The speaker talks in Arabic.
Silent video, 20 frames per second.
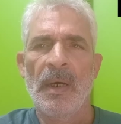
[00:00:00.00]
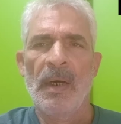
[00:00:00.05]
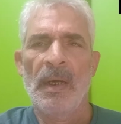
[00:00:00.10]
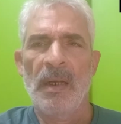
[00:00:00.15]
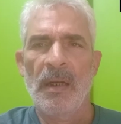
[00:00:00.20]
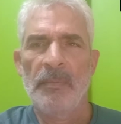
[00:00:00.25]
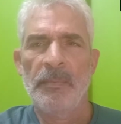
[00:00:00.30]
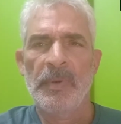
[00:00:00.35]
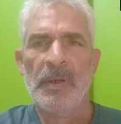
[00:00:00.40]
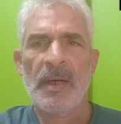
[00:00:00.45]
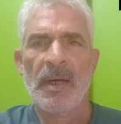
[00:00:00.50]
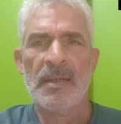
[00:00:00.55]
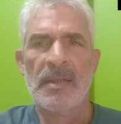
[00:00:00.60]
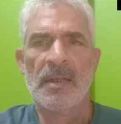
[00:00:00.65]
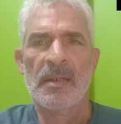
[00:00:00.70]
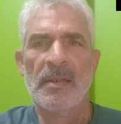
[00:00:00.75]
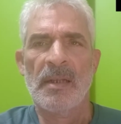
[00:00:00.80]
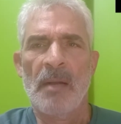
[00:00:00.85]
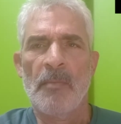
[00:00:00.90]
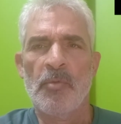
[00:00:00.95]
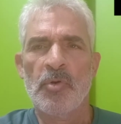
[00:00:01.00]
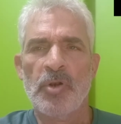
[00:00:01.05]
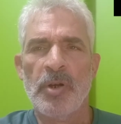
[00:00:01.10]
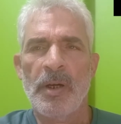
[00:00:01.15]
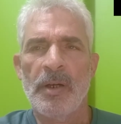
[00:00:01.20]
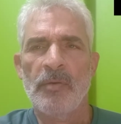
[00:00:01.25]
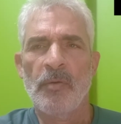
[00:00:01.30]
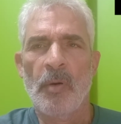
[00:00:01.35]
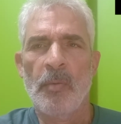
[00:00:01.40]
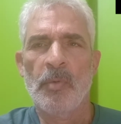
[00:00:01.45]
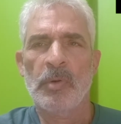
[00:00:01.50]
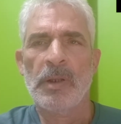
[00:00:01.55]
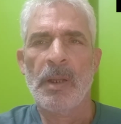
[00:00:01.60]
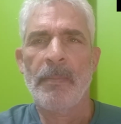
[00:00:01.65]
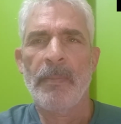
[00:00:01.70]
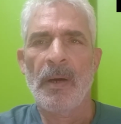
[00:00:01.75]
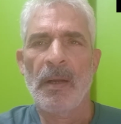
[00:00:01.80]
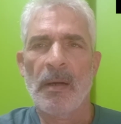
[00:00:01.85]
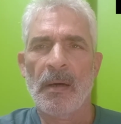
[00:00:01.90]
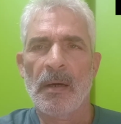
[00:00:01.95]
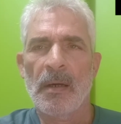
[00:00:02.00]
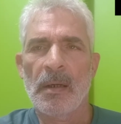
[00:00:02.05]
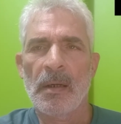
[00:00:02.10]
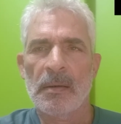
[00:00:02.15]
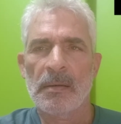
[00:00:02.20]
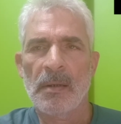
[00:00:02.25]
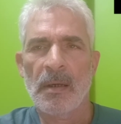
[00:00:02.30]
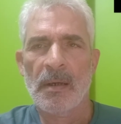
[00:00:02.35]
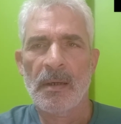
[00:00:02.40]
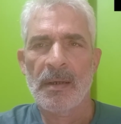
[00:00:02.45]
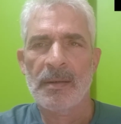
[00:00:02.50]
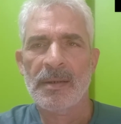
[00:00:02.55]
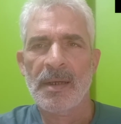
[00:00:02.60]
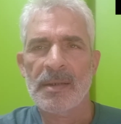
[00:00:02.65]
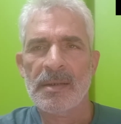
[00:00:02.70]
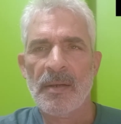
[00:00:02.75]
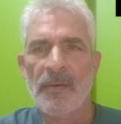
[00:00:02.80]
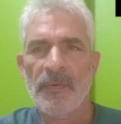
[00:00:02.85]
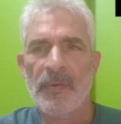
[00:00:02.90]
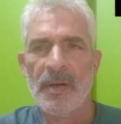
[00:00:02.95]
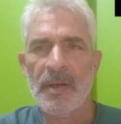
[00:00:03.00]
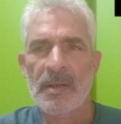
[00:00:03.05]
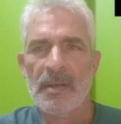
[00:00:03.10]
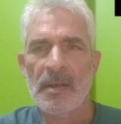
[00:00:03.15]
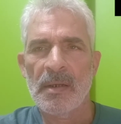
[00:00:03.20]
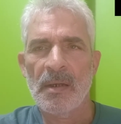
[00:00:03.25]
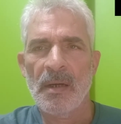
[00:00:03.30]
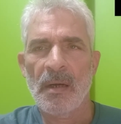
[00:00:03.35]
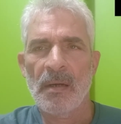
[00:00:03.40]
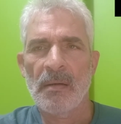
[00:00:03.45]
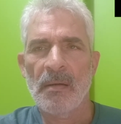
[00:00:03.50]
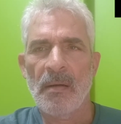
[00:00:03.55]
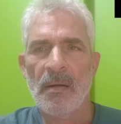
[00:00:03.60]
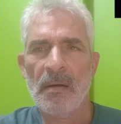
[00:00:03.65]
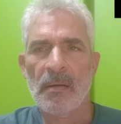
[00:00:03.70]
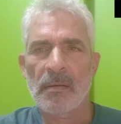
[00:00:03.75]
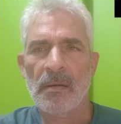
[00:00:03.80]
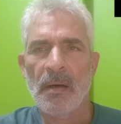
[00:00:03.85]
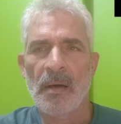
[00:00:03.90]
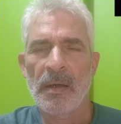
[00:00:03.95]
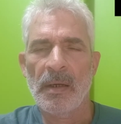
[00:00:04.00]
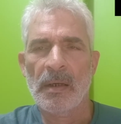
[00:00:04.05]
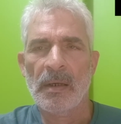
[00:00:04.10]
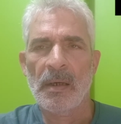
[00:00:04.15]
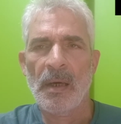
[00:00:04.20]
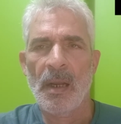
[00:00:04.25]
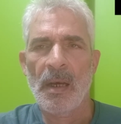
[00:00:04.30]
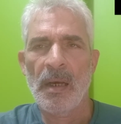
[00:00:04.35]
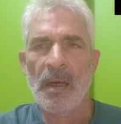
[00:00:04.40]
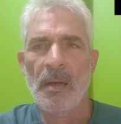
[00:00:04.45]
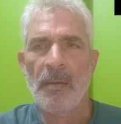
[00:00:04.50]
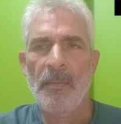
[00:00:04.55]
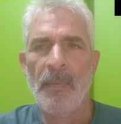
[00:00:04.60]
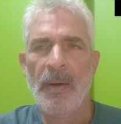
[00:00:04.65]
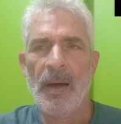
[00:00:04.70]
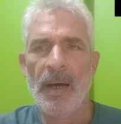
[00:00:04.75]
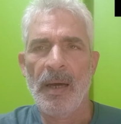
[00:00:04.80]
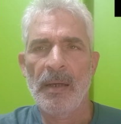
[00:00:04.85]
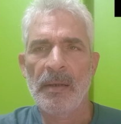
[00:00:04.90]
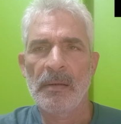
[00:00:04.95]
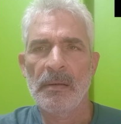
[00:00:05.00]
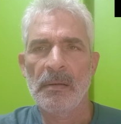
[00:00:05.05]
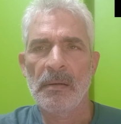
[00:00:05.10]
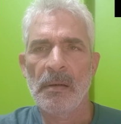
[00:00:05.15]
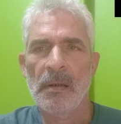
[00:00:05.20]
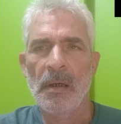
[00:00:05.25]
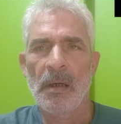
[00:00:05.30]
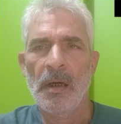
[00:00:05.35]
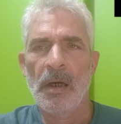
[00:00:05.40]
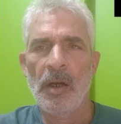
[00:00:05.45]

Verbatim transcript: اهلا بك عزيزنا المشاهد والمتابع لقناه نقاط عصافير الزينه النهارده هنتكلم عن